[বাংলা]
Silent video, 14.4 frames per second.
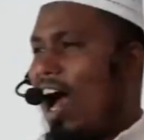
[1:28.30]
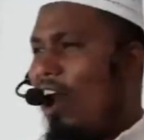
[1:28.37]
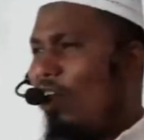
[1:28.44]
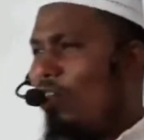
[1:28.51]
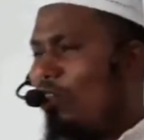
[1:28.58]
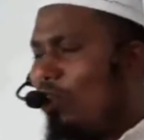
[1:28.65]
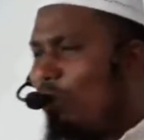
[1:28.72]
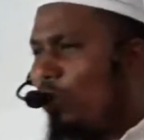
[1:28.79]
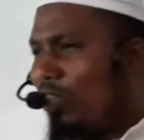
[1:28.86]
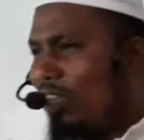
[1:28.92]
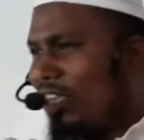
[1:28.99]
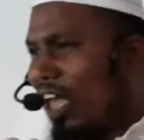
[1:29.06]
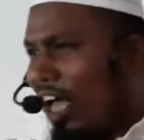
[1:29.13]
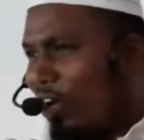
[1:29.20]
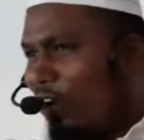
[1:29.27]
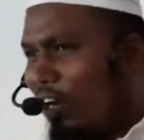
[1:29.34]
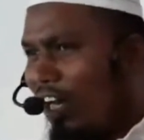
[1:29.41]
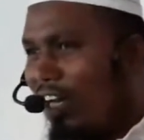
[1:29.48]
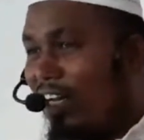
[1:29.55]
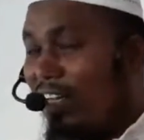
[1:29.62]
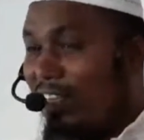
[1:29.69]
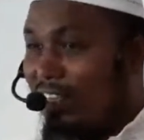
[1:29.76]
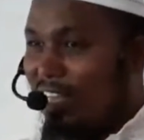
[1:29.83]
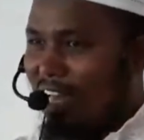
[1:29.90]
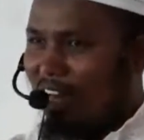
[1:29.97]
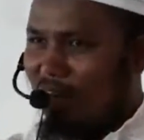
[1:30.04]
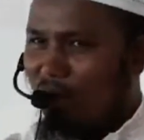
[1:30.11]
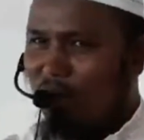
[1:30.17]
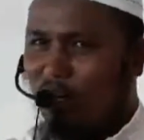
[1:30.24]
আনন্দ বোধ না করেন
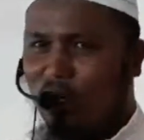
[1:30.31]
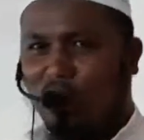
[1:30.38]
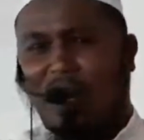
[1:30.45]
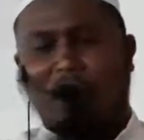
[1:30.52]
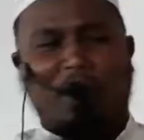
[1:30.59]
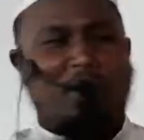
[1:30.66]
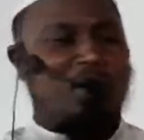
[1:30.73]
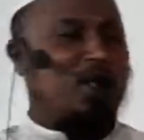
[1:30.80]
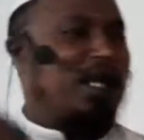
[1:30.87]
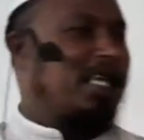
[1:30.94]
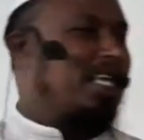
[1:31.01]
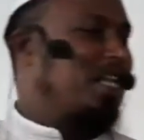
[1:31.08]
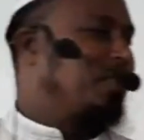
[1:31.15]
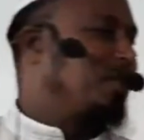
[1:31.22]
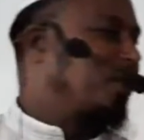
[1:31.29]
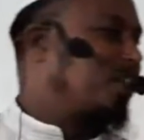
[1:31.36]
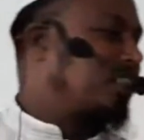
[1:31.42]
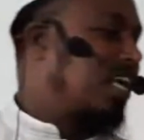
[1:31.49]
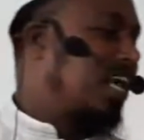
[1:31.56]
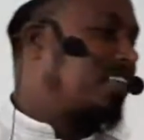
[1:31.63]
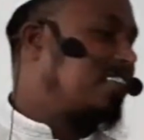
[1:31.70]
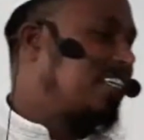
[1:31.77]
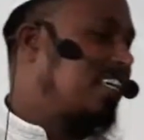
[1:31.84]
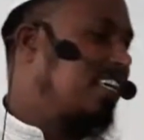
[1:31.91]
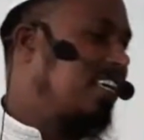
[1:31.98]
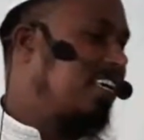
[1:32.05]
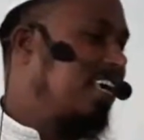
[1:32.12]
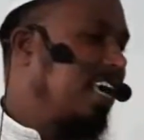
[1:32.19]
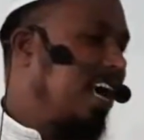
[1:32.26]
তাহলে মনে করেন আপনার ভিতরে কৃপণতা আছে
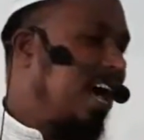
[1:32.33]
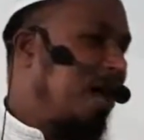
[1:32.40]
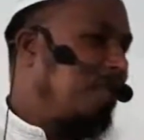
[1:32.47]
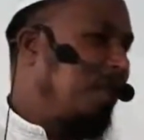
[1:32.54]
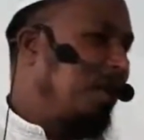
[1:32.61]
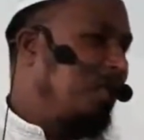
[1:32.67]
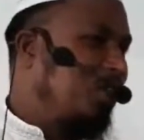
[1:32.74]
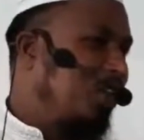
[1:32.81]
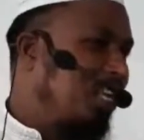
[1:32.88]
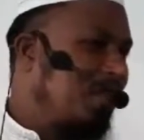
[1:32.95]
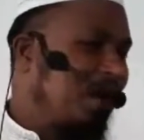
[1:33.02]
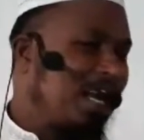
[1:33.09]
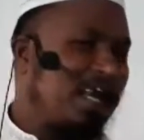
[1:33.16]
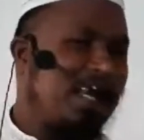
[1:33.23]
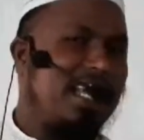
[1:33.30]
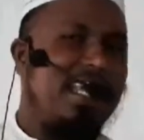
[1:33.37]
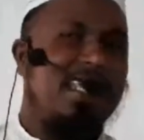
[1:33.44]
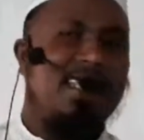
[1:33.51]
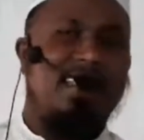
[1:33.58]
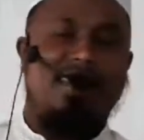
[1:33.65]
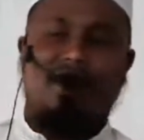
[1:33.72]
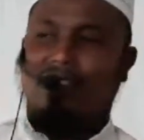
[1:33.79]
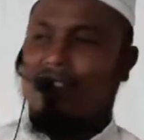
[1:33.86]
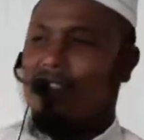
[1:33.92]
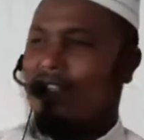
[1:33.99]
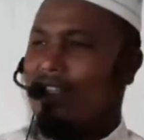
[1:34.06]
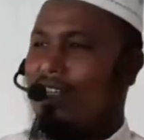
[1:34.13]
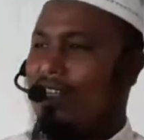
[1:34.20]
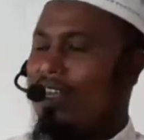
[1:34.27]
আপনার ভিতরে ইমান নেই
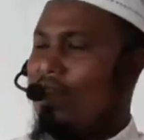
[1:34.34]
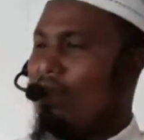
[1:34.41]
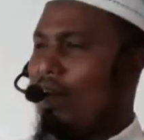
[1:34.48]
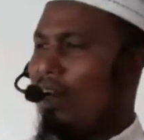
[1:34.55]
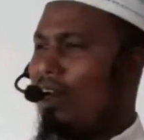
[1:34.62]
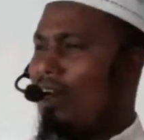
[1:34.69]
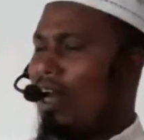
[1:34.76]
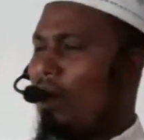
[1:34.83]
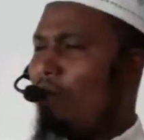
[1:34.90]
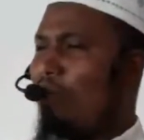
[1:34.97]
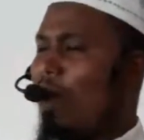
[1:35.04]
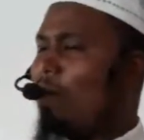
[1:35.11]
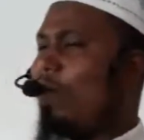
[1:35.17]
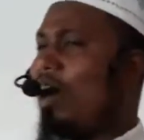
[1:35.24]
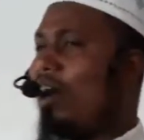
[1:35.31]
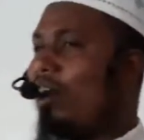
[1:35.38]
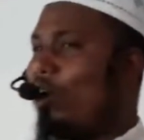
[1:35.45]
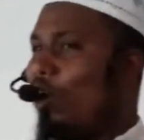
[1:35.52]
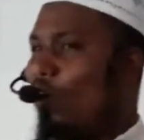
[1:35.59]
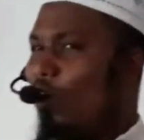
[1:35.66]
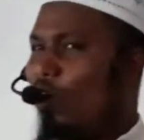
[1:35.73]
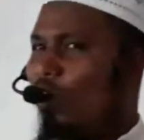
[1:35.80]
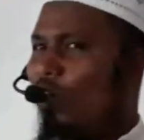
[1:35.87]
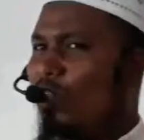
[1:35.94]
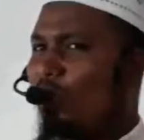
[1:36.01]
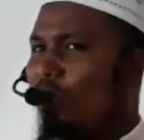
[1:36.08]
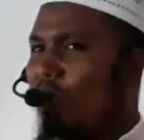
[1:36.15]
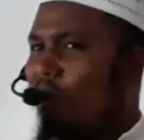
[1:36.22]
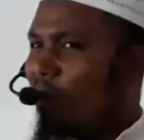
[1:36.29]
ইমান মাপার
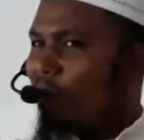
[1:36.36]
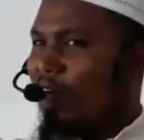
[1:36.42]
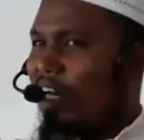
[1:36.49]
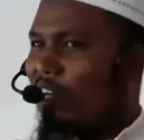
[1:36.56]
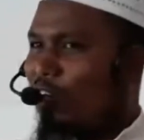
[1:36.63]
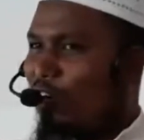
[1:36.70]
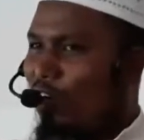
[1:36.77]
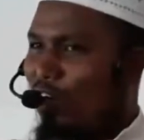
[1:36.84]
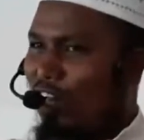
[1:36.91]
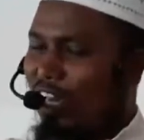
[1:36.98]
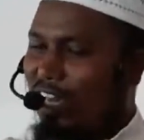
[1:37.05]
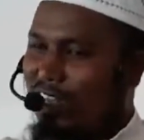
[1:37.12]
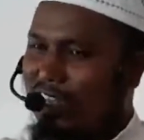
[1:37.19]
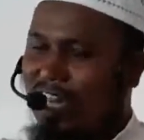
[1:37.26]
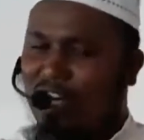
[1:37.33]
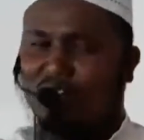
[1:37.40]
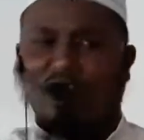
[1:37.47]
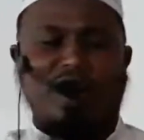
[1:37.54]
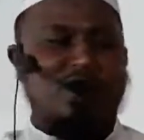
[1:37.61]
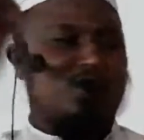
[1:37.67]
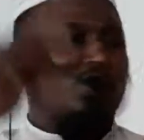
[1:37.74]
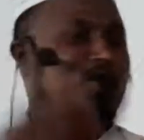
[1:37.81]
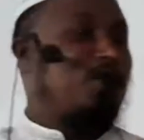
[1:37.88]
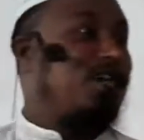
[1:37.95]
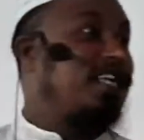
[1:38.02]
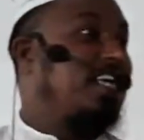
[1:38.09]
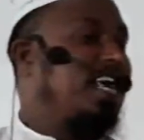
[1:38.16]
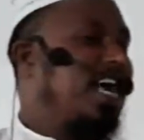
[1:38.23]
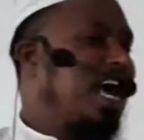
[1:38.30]
অন্যতম মাপকাঠি হলো দান করার
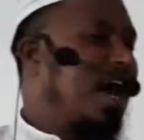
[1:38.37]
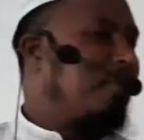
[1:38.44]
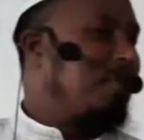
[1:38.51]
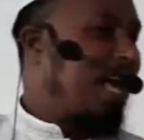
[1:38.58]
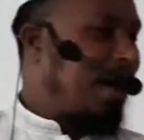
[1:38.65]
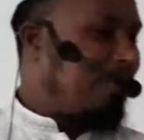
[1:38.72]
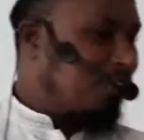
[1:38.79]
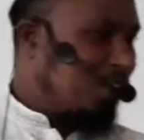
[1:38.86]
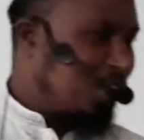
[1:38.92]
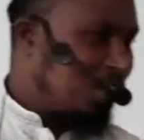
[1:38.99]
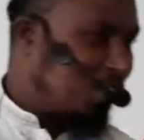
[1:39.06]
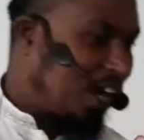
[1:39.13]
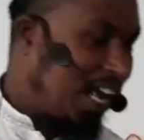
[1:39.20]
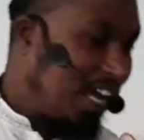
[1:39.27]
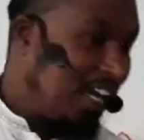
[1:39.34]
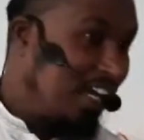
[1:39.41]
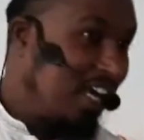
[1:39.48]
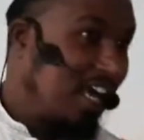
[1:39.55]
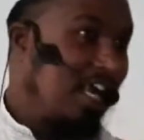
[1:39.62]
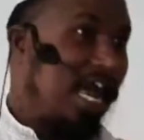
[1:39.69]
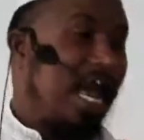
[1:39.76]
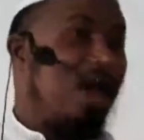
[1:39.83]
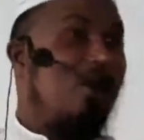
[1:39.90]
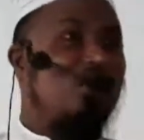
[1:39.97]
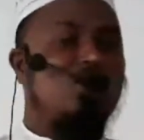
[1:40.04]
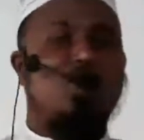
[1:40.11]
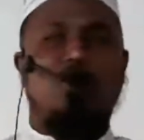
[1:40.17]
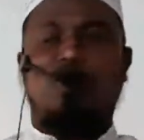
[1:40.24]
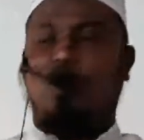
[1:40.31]
সময় আপনি আফসোস করেন না
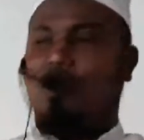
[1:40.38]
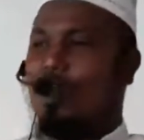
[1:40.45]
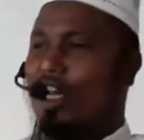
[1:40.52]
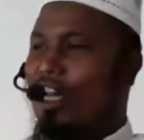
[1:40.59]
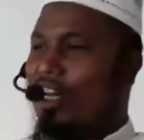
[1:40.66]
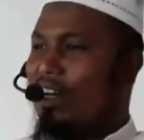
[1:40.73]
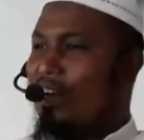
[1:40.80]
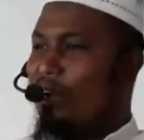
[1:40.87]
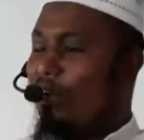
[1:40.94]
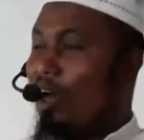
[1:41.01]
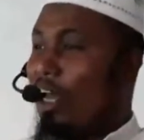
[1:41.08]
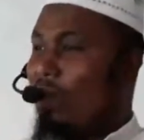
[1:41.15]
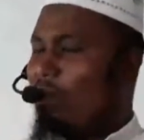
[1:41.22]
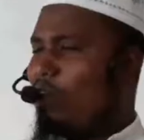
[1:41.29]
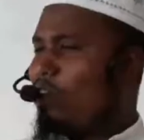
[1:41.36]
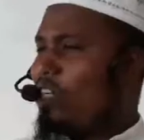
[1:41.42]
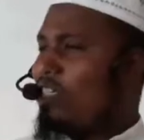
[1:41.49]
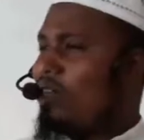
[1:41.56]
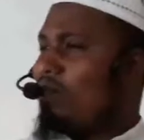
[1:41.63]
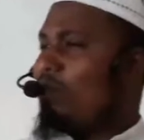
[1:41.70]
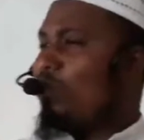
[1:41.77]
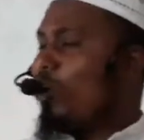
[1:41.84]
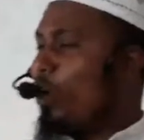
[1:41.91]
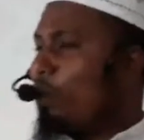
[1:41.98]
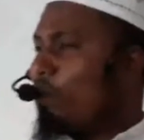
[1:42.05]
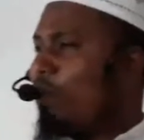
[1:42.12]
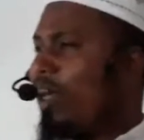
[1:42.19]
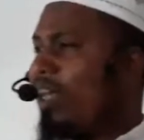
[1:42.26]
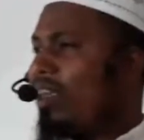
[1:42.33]
আনন্দ বোধ করেন অনেক মানুষ আছে
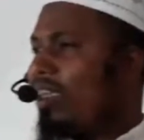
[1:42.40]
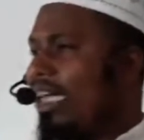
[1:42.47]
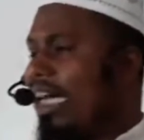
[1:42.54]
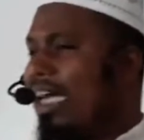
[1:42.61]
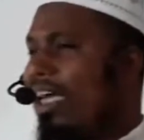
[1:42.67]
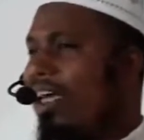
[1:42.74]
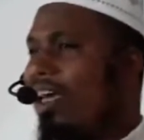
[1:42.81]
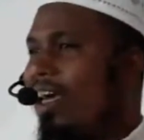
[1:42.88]
গরিবকে দিলে